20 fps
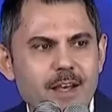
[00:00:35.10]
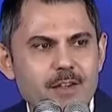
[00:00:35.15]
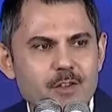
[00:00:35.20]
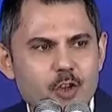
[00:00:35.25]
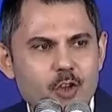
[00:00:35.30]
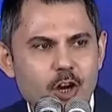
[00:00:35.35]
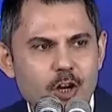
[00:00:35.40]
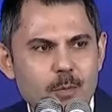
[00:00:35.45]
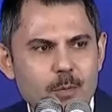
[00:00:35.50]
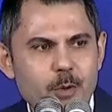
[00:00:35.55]

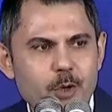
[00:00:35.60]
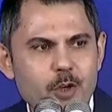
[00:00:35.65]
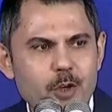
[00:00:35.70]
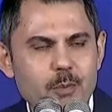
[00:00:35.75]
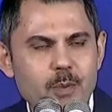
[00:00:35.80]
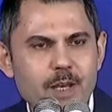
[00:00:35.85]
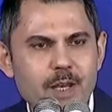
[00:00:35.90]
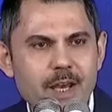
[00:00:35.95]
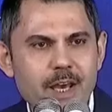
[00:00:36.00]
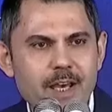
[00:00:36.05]
çok büyük
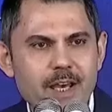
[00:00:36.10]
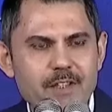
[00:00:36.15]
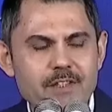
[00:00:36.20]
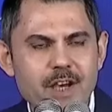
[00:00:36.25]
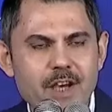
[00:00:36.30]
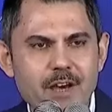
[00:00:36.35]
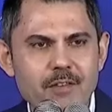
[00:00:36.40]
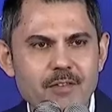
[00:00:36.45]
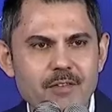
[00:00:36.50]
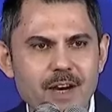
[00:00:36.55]
bir
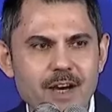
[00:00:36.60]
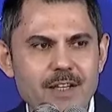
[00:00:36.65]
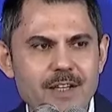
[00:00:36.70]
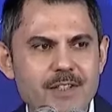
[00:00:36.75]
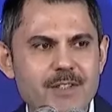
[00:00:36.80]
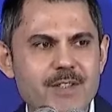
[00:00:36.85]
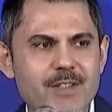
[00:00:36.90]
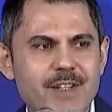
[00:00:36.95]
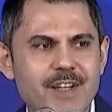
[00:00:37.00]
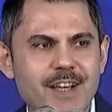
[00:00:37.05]
heyecan var,
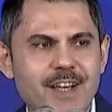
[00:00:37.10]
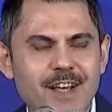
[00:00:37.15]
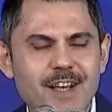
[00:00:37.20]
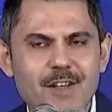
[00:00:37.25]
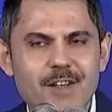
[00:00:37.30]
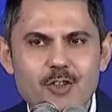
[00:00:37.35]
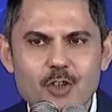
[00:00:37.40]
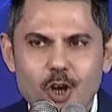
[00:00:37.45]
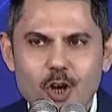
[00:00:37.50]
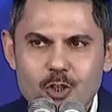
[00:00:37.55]

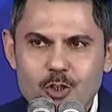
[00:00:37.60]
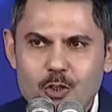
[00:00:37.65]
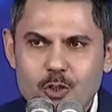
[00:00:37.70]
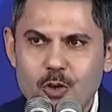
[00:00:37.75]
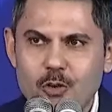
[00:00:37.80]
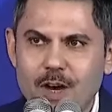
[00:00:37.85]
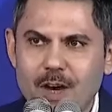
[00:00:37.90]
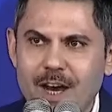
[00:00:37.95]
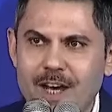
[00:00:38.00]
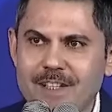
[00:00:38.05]
coşku
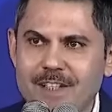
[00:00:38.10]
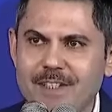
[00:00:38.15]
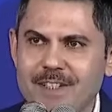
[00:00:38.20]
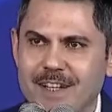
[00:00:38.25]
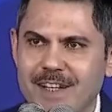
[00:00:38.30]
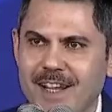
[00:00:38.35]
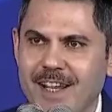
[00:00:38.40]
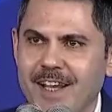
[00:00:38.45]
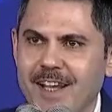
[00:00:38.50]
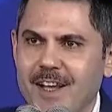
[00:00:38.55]
var,
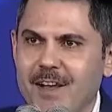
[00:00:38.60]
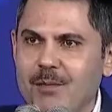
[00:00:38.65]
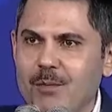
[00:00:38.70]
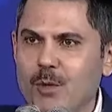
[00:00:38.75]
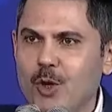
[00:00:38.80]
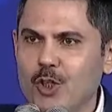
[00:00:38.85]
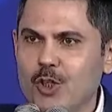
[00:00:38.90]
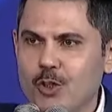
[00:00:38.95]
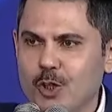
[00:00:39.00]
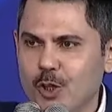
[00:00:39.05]

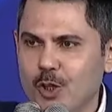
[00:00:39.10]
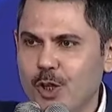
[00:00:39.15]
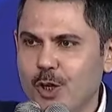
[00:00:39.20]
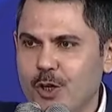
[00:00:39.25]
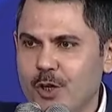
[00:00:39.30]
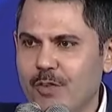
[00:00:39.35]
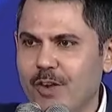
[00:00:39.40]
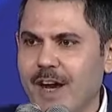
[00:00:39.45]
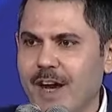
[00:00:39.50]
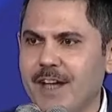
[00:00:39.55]

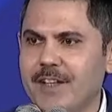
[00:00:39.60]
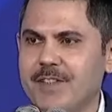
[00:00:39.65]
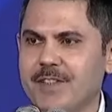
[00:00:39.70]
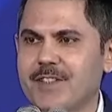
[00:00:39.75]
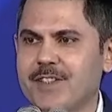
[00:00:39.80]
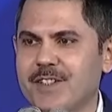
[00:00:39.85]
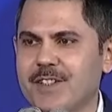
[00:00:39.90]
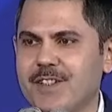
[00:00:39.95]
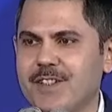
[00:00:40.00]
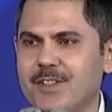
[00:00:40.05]
mutluluk var.
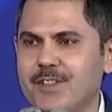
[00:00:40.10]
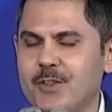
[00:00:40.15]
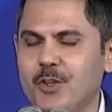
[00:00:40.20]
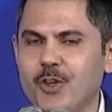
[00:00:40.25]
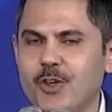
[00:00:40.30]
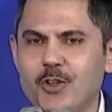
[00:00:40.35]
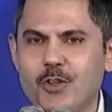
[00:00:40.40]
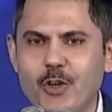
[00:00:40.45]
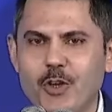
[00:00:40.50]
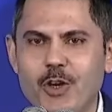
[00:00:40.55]

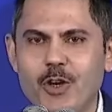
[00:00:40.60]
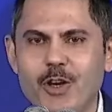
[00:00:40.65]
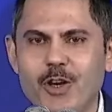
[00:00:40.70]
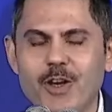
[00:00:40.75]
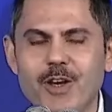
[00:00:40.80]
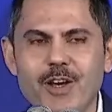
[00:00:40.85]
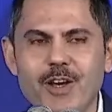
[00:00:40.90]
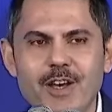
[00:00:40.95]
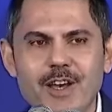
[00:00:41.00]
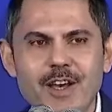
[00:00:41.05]
Çünkü
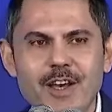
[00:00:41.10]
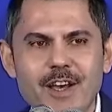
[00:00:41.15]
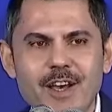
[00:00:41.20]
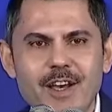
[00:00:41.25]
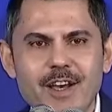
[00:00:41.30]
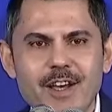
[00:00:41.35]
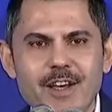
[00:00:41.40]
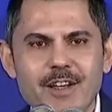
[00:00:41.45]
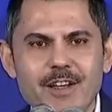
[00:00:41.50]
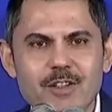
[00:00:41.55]

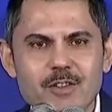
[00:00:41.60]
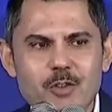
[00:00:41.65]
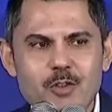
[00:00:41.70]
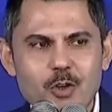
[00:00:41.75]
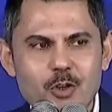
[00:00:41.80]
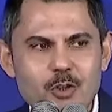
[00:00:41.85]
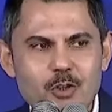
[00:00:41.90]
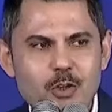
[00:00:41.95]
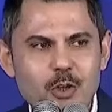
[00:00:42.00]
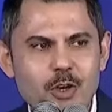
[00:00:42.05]

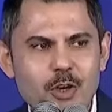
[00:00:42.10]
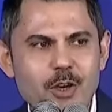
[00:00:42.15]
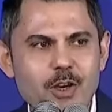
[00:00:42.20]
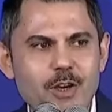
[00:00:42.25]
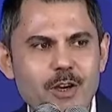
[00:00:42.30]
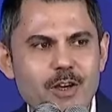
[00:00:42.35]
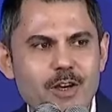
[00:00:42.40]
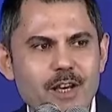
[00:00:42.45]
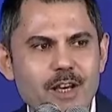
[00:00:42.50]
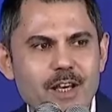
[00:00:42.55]
çünkü
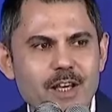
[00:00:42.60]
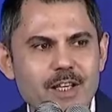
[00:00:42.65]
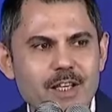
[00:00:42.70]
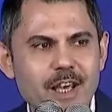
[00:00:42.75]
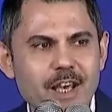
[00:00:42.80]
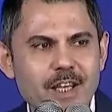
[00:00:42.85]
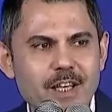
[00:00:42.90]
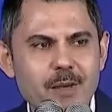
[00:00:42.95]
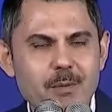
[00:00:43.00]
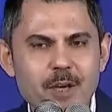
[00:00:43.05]

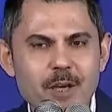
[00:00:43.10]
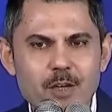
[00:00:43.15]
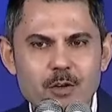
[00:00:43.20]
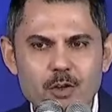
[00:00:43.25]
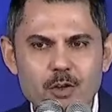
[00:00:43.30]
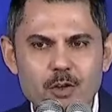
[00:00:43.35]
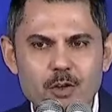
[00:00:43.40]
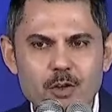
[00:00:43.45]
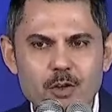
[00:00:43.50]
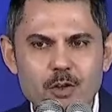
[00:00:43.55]
yeni bir
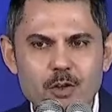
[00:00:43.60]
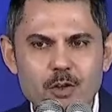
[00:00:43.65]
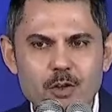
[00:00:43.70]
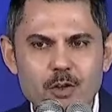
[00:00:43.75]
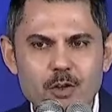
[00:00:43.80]
ulaşım